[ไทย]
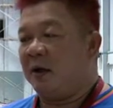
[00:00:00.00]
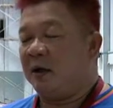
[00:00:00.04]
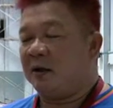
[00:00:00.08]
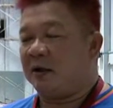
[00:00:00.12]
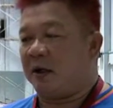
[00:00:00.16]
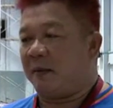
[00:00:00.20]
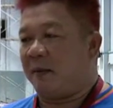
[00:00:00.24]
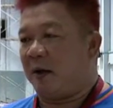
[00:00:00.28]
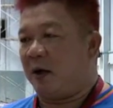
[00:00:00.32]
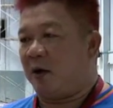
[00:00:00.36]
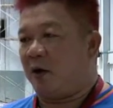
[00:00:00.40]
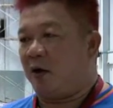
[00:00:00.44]
ส
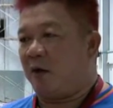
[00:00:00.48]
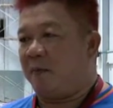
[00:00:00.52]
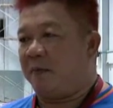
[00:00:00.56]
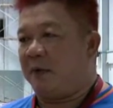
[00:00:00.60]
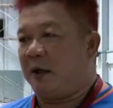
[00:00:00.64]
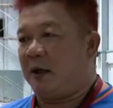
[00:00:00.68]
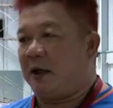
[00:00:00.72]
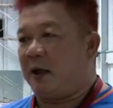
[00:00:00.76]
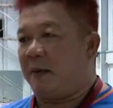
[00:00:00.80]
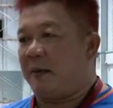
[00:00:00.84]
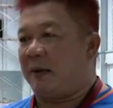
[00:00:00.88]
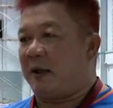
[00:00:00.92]
มาคม ยื่
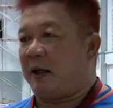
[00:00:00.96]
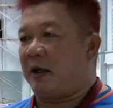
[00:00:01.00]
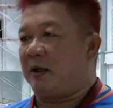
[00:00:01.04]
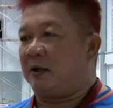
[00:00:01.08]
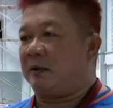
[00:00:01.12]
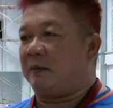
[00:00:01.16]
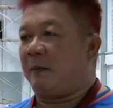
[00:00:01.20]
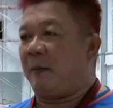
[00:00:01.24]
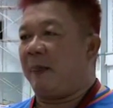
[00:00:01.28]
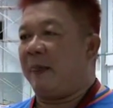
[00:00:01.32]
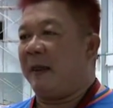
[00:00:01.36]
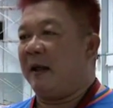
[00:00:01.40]
นเรื่องมาทาง
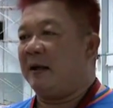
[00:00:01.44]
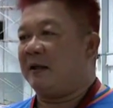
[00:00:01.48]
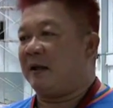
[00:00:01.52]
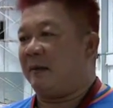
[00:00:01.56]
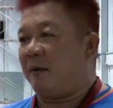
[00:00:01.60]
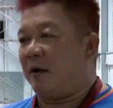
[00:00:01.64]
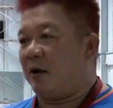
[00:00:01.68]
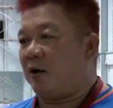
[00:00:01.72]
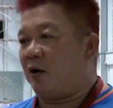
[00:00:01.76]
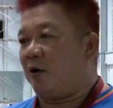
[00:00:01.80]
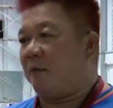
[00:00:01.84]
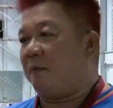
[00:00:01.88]
ส
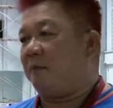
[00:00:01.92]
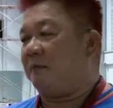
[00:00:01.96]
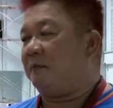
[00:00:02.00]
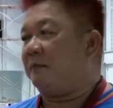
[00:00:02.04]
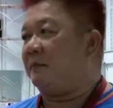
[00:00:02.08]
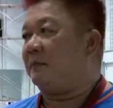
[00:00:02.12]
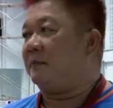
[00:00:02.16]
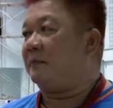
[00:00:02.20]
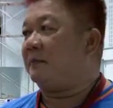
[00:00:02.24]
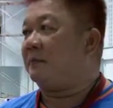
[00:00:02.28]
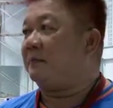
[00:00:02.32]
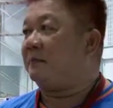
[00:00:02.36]
มาคม
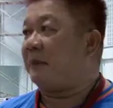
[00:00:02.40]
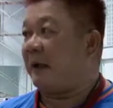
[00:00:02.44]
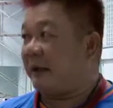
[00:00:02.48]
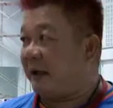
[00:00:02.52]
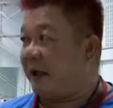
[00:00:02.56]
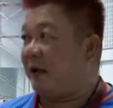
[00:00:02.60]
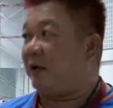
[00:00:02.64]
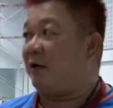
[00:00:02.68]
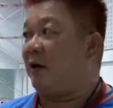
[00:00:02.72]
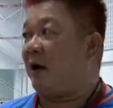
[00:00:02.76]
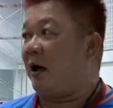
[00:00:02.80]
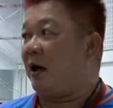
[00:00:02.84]
ประเท
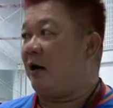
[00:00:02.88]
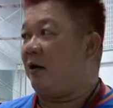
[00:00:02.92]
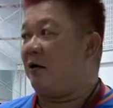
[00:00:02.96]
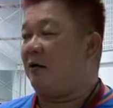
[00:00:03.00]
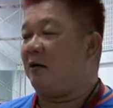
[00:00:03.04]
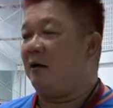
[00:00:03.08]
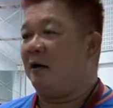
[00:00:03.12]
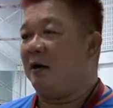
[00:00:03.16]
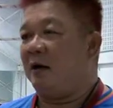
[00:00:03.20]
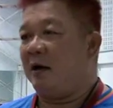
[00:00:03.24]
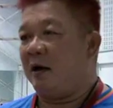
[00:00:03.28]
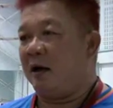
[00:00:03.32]
ศของเขา
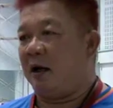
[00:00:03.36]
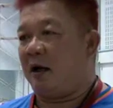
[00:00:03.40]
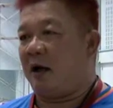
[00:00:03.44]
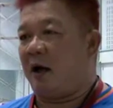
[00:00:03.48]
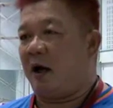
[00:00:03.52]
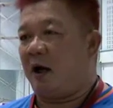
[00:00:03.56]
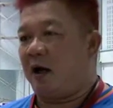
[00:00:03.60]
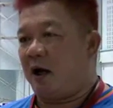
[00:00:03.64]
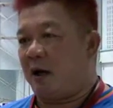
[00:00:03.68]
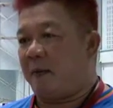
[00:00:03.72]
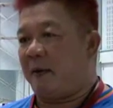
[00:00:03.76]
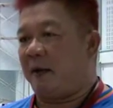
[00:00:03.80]
แล้วก็
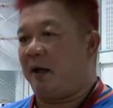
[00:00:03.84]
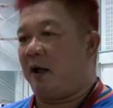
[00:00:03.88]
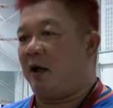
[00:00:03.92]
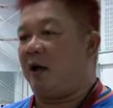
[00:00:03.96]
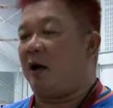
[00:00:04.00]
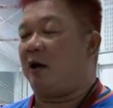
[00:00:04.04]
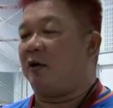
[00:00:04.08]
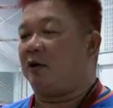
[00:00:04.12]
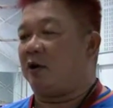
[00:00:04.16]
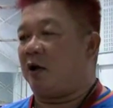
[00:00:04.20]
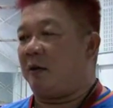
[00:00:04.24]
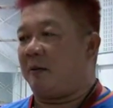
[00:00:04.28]
รอประเทศของ
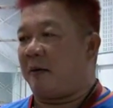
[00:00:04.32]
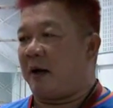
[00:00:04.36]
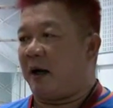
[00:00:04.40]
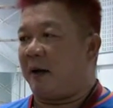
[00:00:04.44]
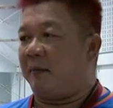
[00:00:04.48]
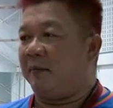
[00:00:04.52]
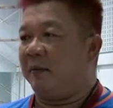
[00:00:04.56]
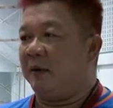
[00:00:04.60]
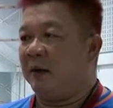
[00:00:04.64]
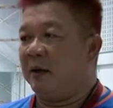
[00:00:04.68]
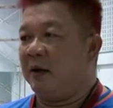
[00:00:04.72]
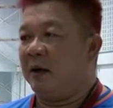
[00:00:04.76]
เขาตอบกลับ
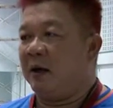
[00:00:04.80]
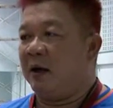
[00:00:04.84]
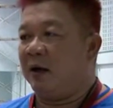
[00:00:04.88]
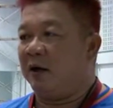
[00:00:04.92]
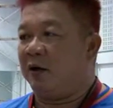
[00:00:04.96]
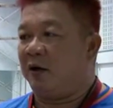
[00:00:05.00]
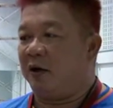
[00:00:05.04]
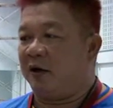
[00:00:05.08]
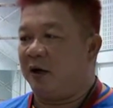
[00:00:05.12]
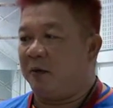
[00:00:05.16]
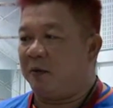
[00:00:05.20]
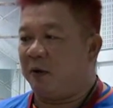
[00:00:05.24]
โด
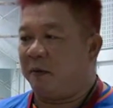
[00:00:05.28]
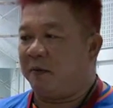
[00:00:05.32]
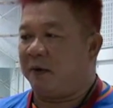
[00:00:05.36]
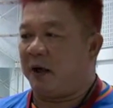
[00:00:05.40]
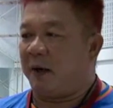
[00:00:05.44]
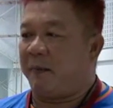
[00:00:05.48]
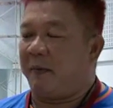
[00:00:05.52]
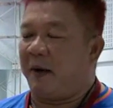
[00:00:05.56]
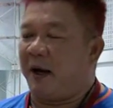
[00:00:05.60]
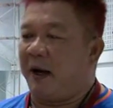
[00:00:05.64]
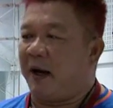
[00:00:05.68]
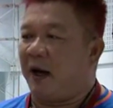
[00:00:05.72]
ยที่ผมจะ
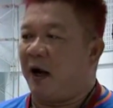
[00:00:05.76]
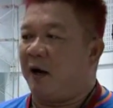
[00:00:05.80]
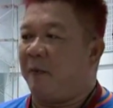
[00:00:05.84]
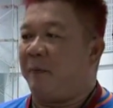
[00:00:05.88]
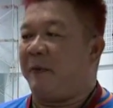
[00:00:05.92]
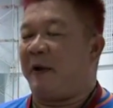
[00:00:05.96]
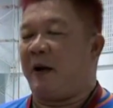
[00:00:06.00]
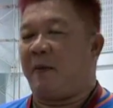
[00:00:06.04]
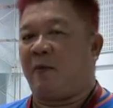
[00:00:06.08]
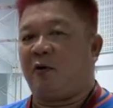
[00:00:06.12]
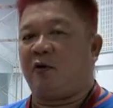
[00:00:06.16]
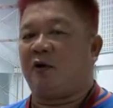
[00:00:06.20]
ไม่เอาเป
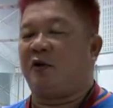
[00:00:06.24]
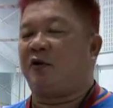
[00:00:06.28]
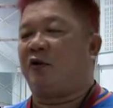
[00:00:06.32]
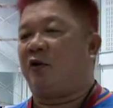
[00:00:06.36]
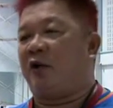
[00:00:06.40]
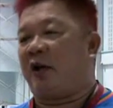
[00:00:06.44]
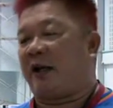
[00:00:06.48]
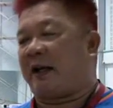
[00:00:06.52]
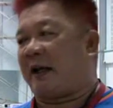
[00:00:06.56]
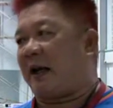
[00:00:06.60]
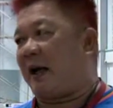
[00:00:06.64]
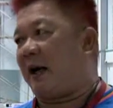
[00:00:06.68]
รียบผู้ต่อสู้
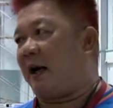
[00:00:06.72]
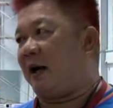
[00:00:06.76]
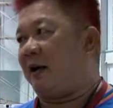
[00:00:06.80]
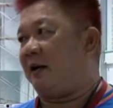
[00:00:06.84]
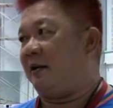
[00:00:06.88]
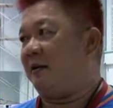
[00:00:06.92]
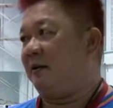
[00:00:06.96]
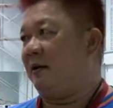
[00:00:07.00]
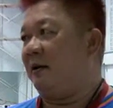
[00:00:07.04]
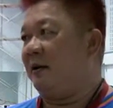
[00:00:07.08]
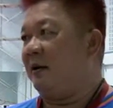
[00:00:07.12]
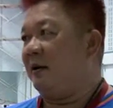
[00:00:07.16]
เด็ดขาด
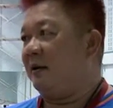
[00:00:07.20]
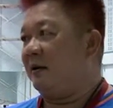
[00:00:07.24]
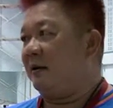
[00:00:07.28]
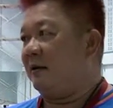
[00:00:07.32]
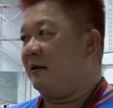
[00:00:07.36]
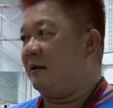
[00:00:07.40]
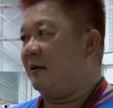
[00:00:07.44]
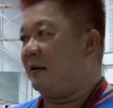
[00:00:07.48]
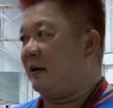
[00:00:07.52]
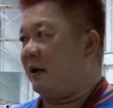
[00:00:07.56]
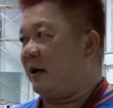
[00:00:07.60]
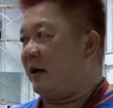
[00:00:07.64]

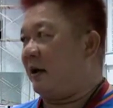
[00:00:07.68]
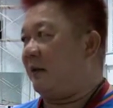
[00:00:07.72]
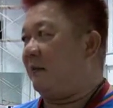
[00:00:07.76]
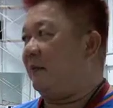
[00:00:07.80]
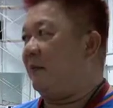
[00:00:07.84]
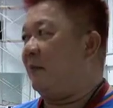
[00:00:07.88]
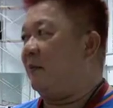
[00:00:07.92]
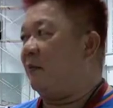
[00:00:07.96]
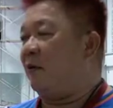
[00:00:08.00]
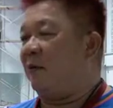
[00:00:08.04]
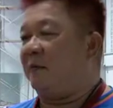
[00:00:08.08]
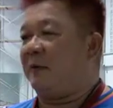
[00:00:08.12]
นะครับ
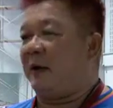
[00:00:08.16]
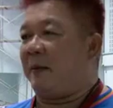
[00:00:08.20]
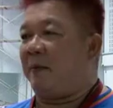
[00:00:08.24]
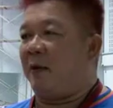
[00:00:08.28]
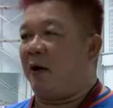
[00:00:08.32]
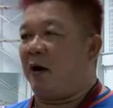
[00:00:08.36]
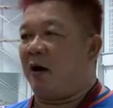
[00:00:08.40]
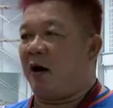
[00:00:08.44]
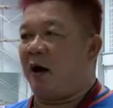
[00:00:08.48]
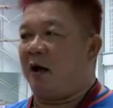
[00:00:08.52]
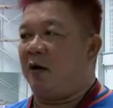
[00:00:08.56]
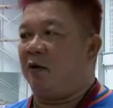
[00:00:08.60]
ผมจะบ
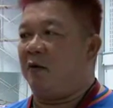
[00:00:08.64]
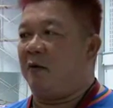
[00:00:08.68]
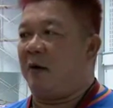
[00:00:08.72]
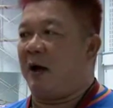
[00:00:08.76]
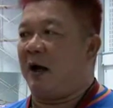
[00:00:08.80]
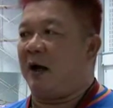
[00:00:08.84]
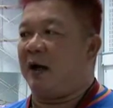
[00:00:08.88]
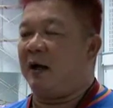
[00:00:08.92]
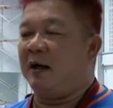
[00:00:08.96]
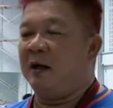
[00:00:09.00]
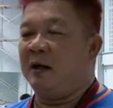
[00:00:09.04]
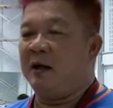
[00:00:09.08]
อกให้รู้
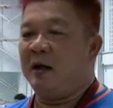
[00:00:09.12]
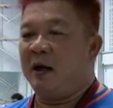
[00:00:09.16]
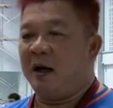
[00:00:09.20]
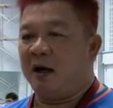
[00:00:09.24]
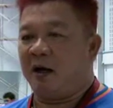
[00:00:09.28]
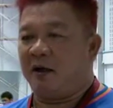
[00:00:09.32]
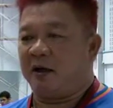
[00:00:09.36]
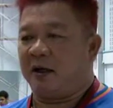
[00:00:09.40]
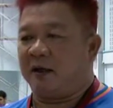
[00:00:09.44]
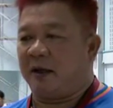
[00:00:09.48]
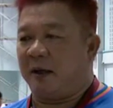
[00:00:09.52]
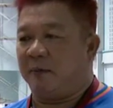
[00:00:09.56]
ว่า
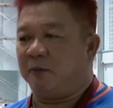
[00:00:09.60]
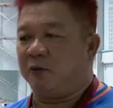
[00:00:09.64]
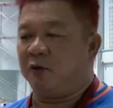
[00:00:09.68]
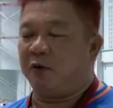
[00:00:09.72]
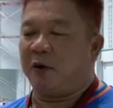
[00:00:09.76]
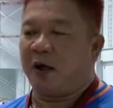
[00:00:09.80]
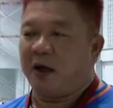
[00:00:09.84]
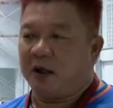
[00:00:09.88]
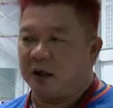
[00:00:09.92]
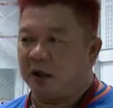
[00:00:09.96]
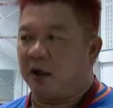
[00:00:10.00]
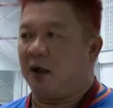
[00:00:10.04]
เราจะทำถูก
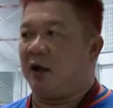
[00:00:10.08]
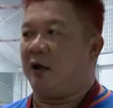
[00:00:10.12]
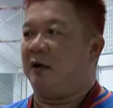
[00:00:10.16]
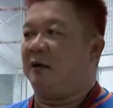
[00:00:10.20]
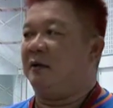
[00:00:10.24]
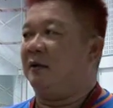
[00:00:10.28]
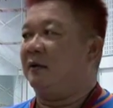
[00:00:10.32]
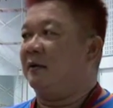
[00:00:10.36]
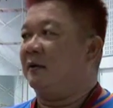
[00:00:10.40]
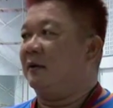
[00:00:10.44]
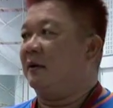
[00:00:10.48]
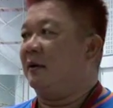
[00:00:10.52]
ขั้นตอน
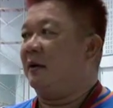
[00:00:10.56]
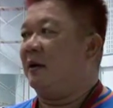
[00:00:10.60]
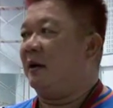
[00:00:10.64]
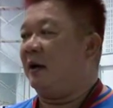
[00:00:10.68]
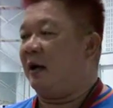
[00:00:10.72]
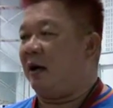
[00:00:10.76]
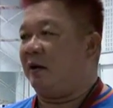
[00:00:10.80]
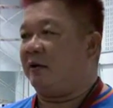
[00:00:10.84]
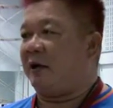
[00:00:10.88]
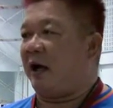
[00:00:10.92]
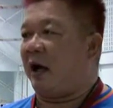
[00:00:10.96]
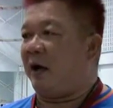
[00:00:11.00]

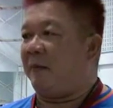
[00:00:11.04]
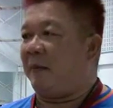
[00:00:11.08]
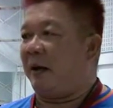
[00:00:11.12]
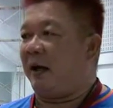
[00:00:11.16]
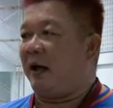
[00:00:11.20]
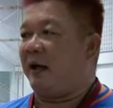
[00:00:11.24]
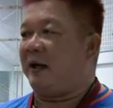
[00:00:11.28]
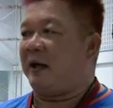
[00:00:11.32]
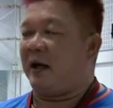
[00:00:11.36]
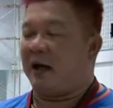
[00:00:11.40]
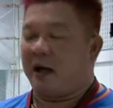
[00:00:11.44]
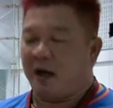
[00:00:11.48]
เราจะเอามา
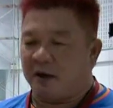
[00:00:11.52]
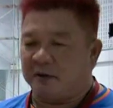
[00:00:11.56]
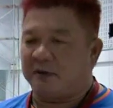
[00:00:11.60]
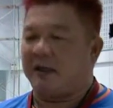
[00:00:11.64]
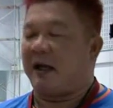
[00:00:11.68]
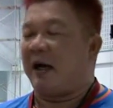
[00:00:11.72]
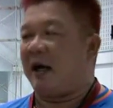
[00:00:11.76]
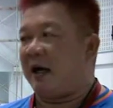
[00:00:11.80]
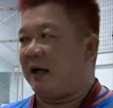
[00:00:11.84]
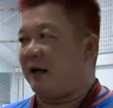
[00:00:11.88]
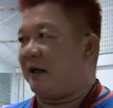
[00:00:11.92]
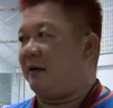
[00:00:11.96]
เล่นอย่างเขาสะ
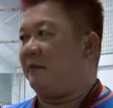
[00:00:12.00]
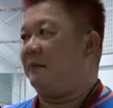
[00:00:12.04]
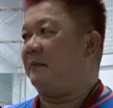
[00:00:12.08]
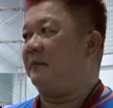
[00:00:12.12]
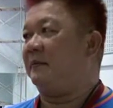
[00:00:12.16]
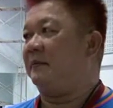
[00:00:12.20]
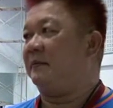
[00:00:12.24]
อาดครับ